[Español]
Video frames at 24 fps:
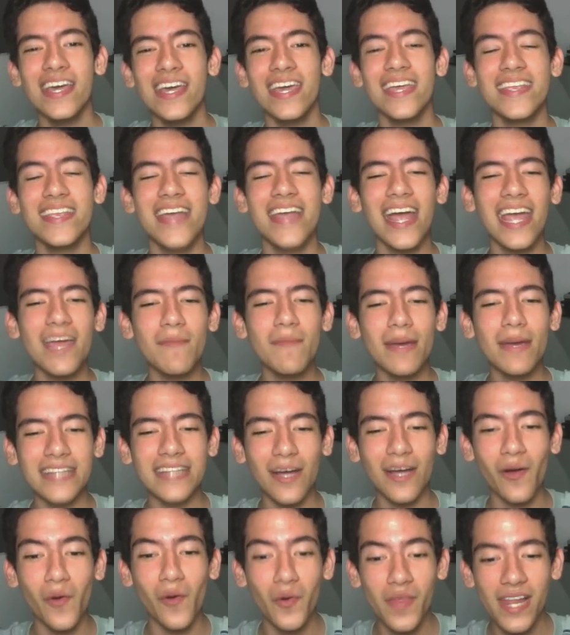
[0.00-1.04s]
Y ya que me
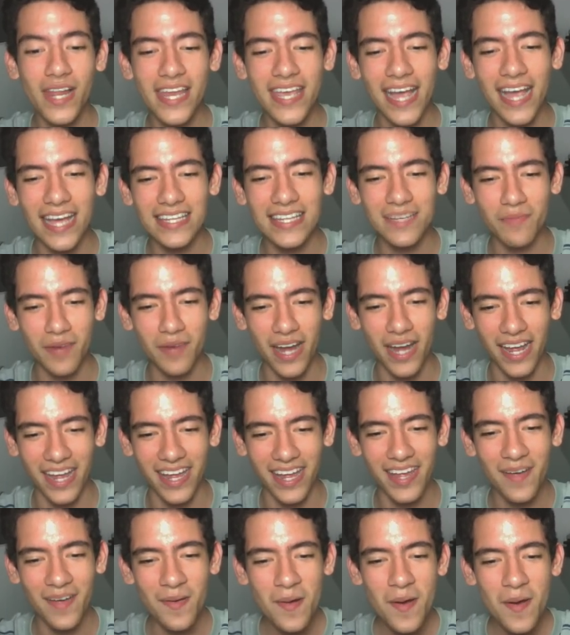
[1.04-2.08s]
atacó con el gigante por
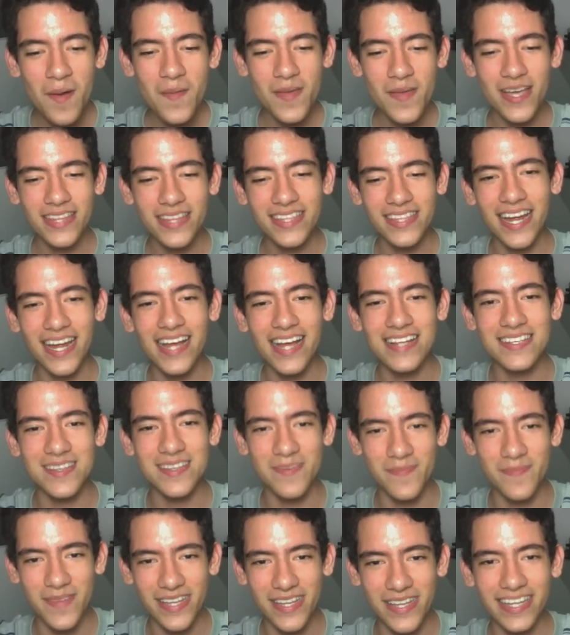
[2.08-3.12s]
aquí, Voy a tirar el
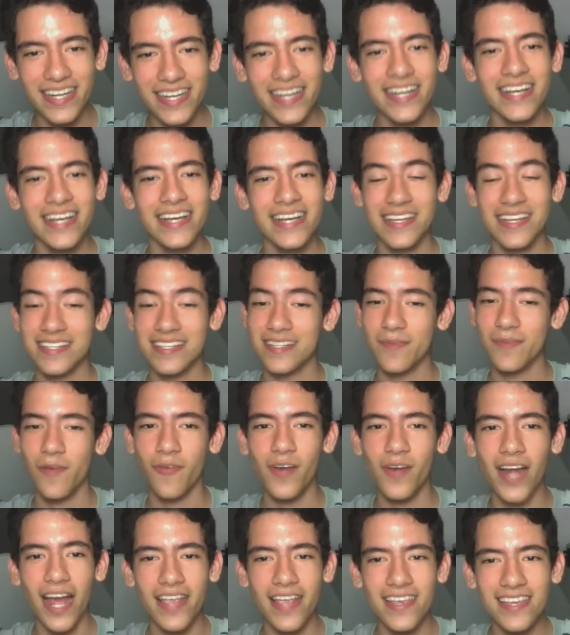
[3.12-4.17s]
chipita y se me
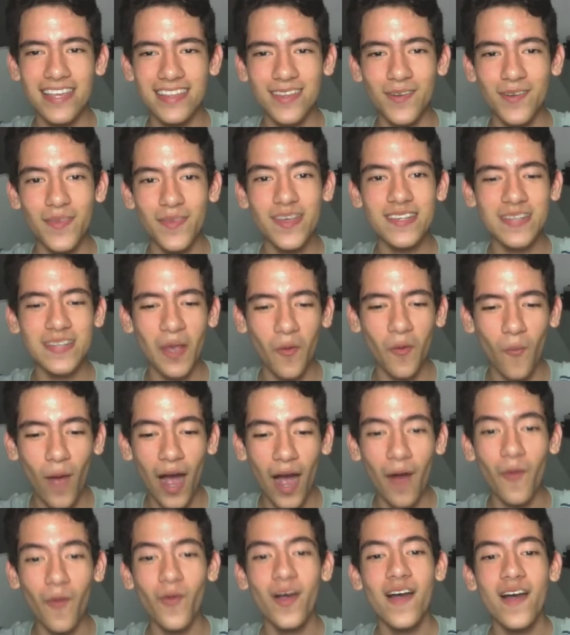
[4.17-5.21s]
fue el gallito. Dice,
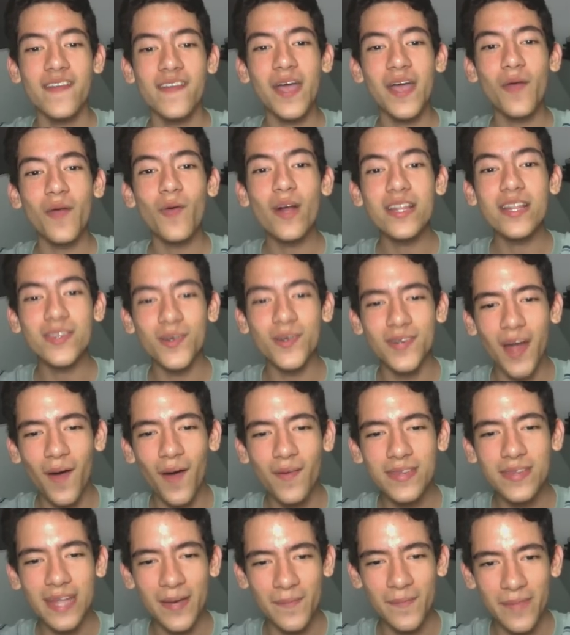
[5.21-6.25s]
wow, tengo el
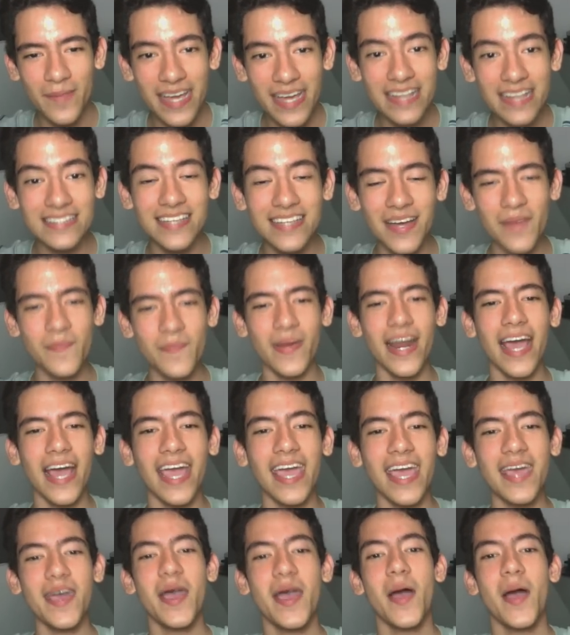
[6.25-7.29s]
tornado también. ¿Saben para
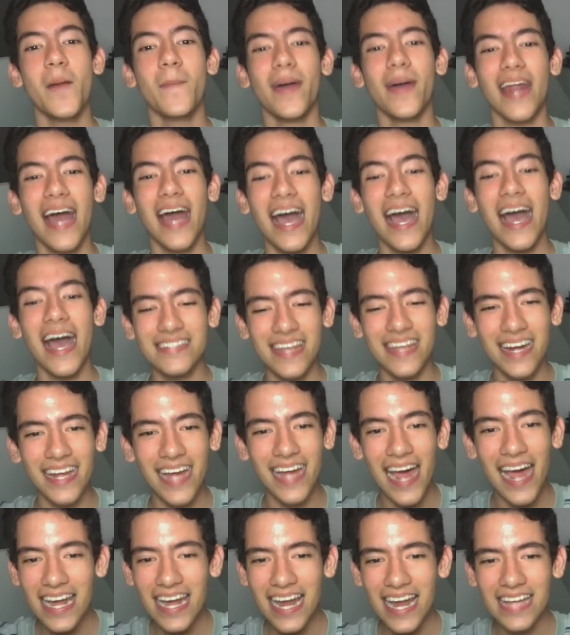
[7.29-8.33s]
qué? Para
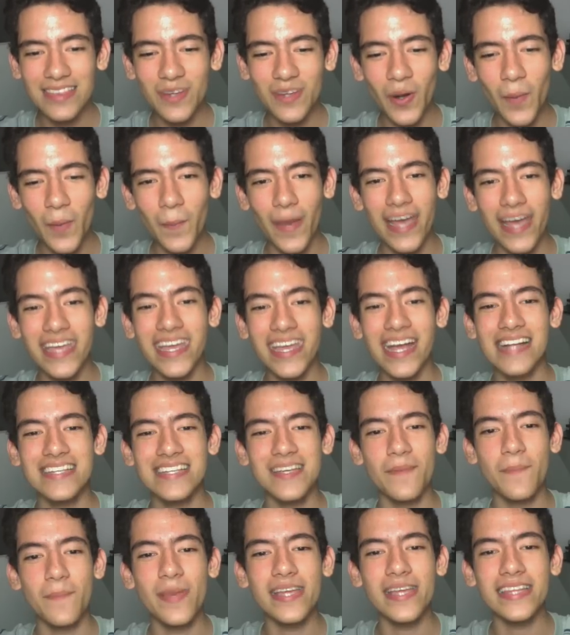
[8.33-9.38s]
acercar las tropas y que el
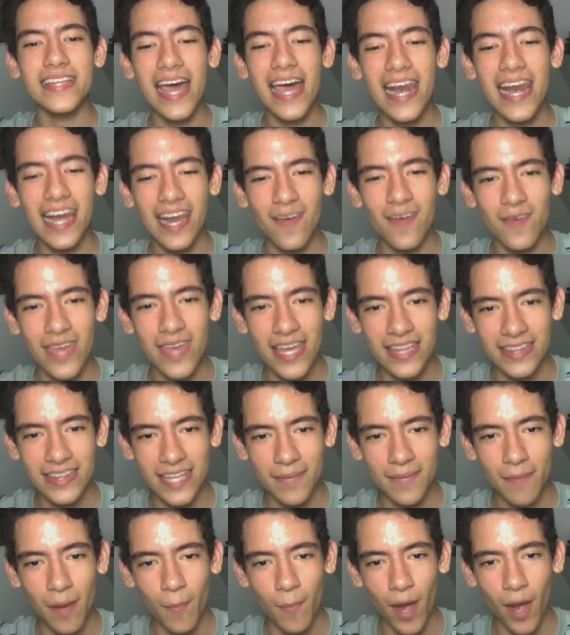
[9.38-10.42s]
chipita
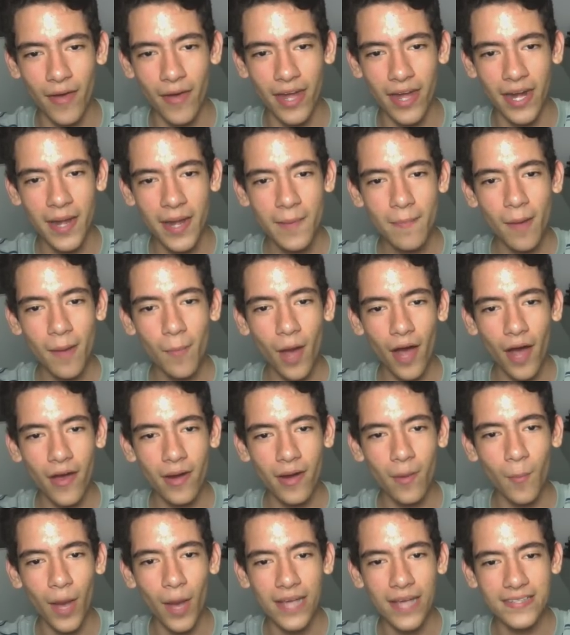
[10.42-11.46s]
reviente. Vamos a ver, vamos a ver,
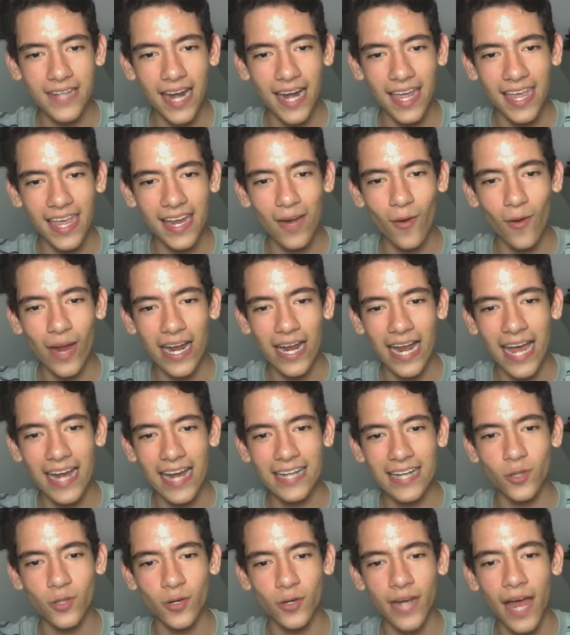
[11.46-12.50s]
vamos a hacer aquí lo del
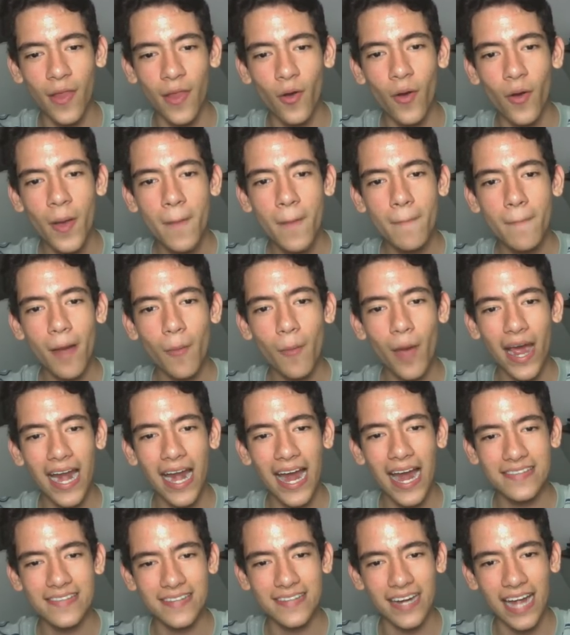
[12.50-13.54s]
tornado. Vamos a ver,
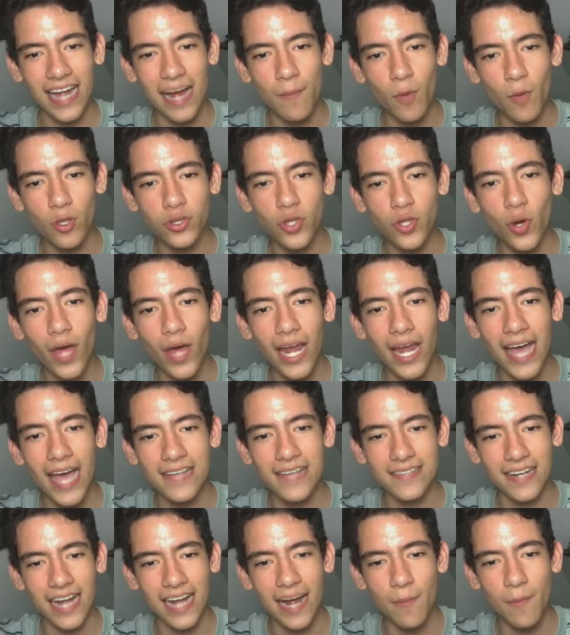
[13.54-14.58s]
las acercamos todas, las
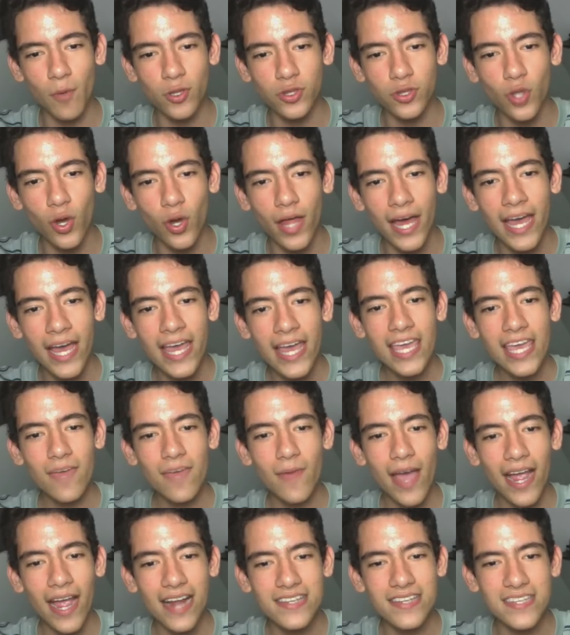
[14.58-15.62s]
acercamos todas. Y
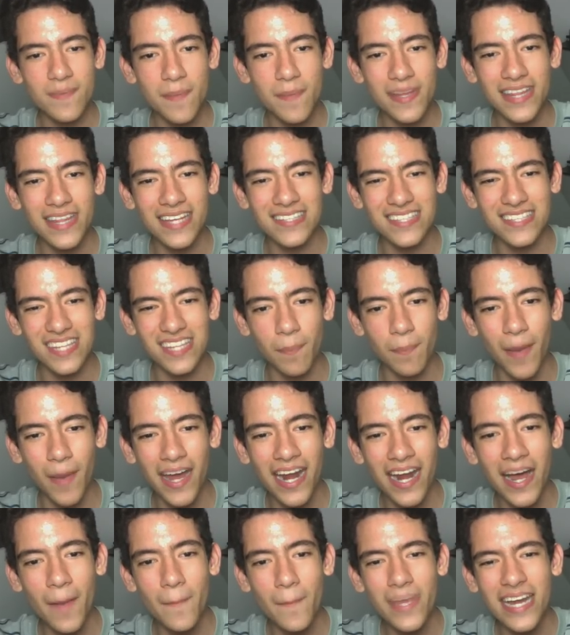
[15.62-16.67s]
vean el chipita si
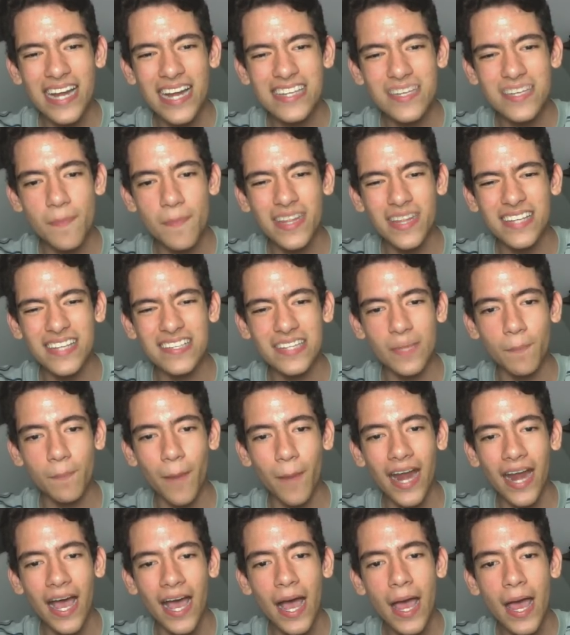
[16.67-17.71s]
dispara. Mira el chipita si
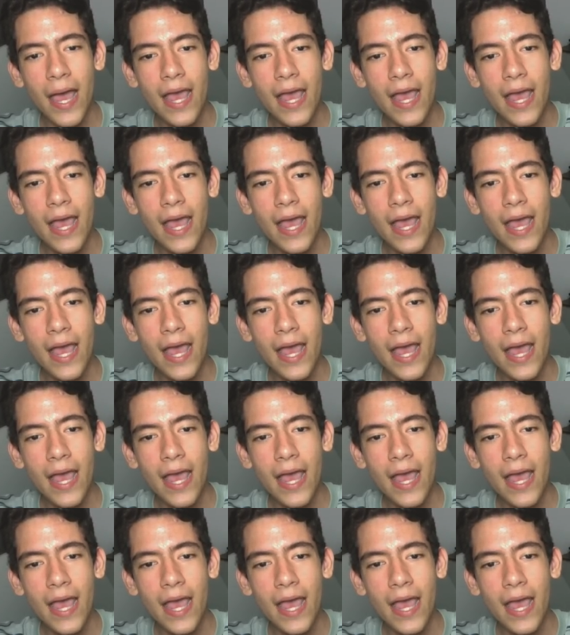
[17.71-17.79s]
dispara.